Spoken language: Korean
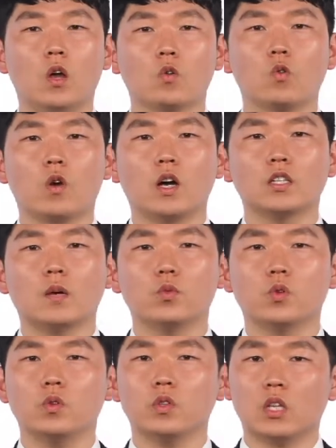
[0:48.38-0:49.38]

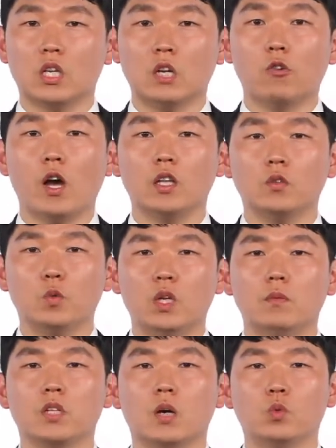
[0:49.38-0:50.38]
고가사무는 기관
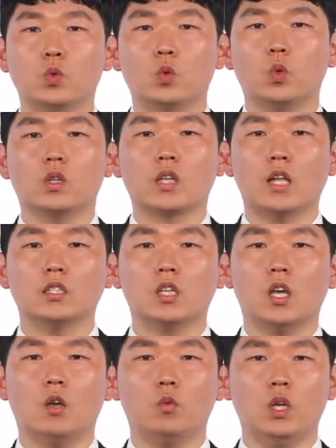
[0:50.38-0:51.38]
위임사무,
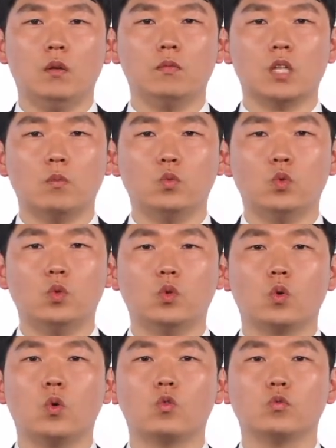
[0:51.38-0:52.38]
단체
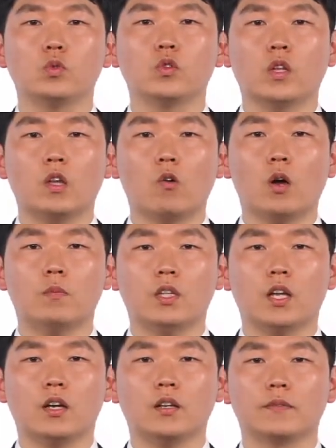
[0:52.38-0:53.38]
위임사무로 구분된다고
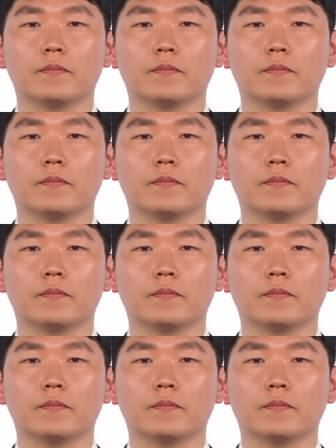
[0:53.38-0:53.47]
합니다.